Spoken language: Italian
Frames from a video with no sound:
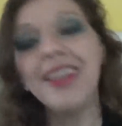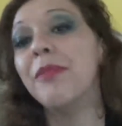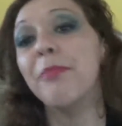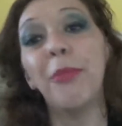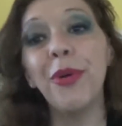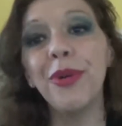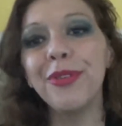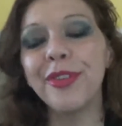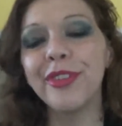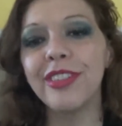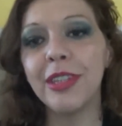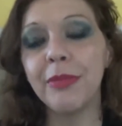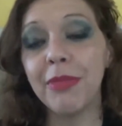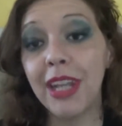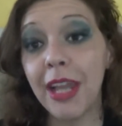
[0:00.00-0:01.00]
molto
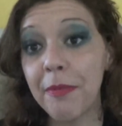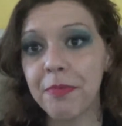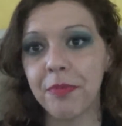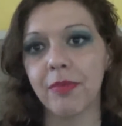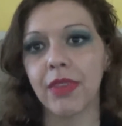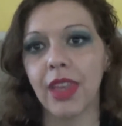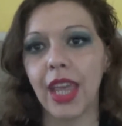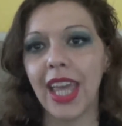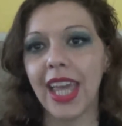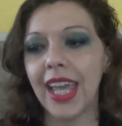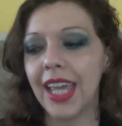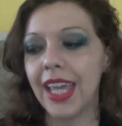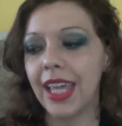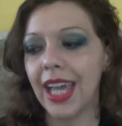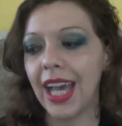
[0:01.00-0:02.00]
simile
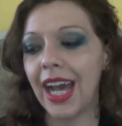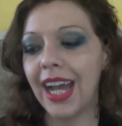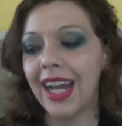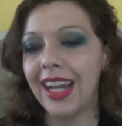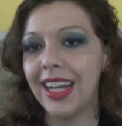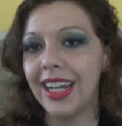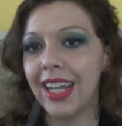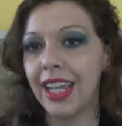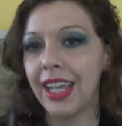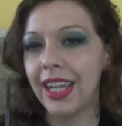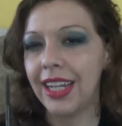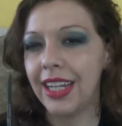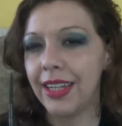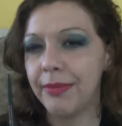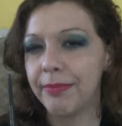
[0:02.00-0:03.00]
eh, al
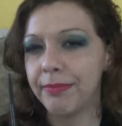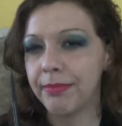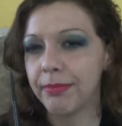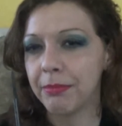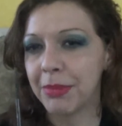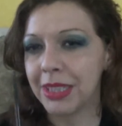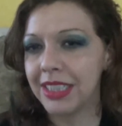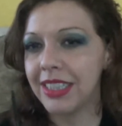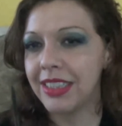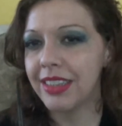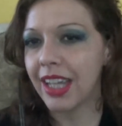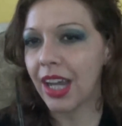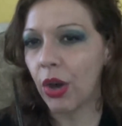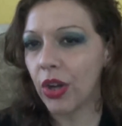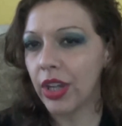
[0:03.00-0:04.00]
il
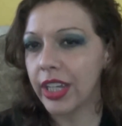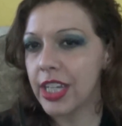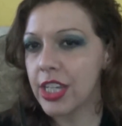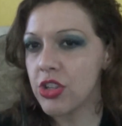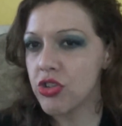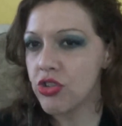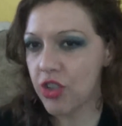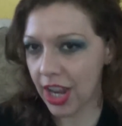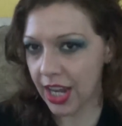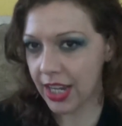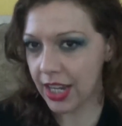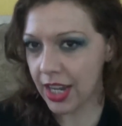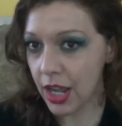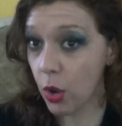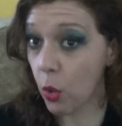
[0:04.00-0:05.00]
matita occhi in
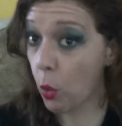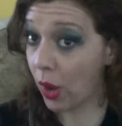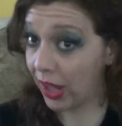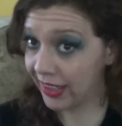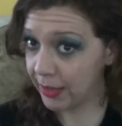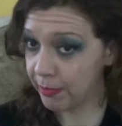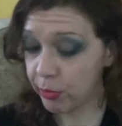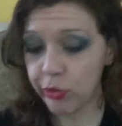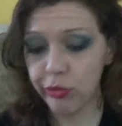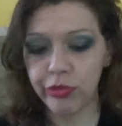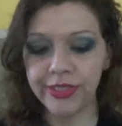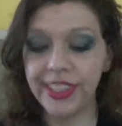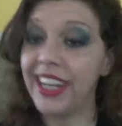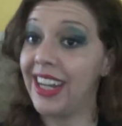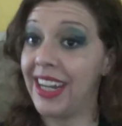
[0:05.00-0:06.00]
gel waterproof
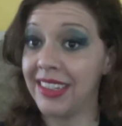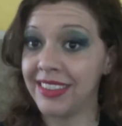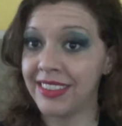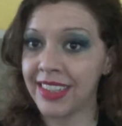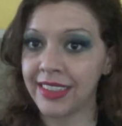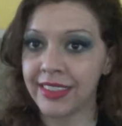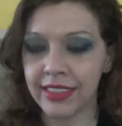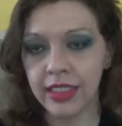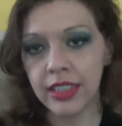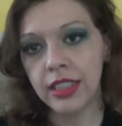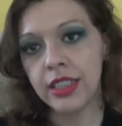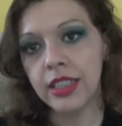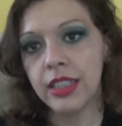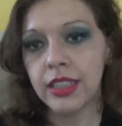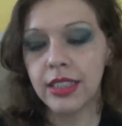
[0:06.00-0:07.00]
dell'Essence
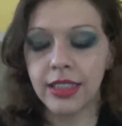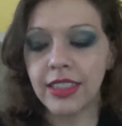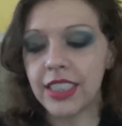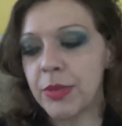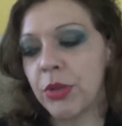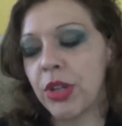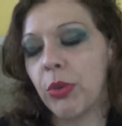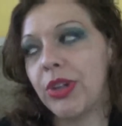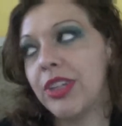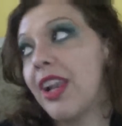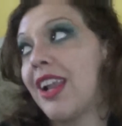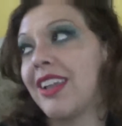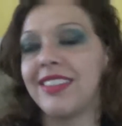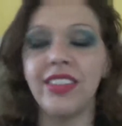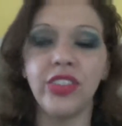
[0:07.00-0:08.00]
diciamo che quella
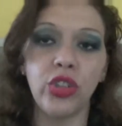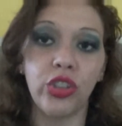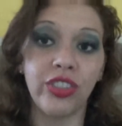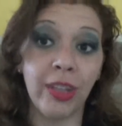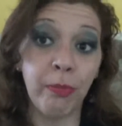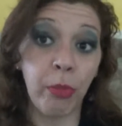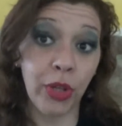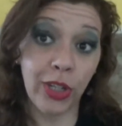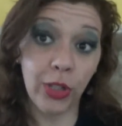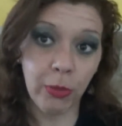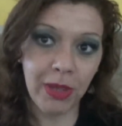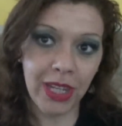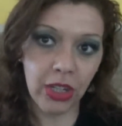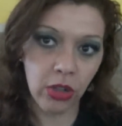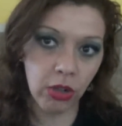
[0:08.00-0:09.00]
dell'Essence costa un pochino
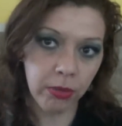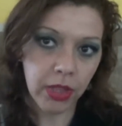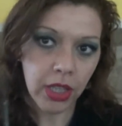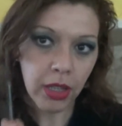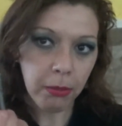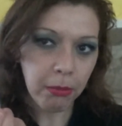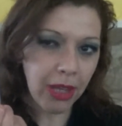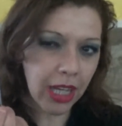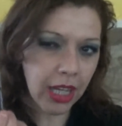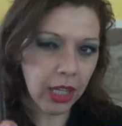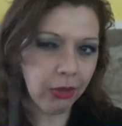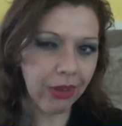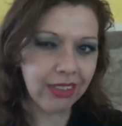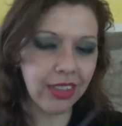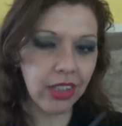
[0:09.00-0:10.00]
meno ma
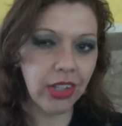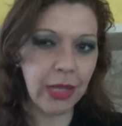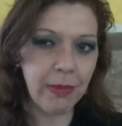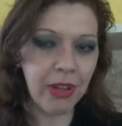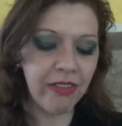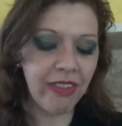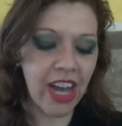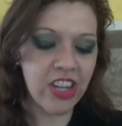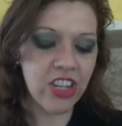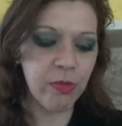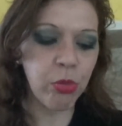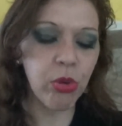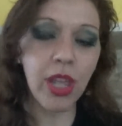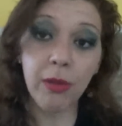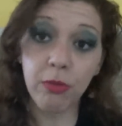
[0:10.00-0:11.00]
anche questa non è malvagia
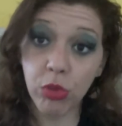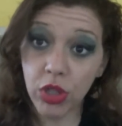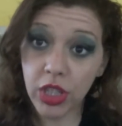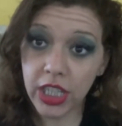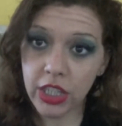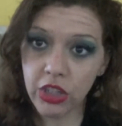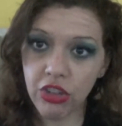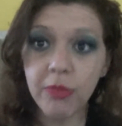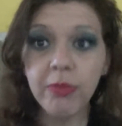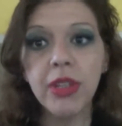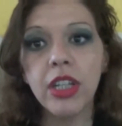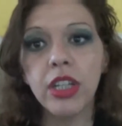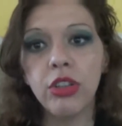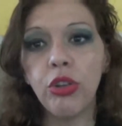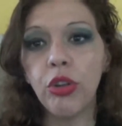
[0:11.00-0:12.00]
poi ha buoni inci,
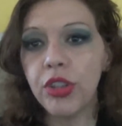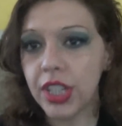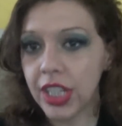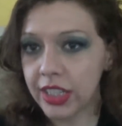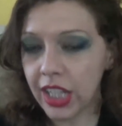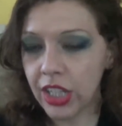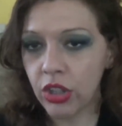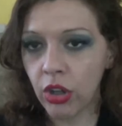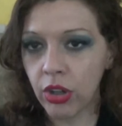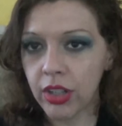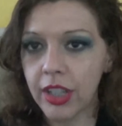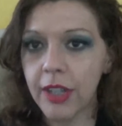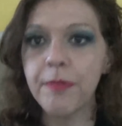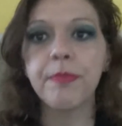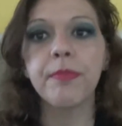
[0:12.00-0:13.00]
non irrita gli
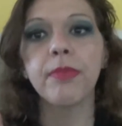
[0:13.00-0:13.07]
occhi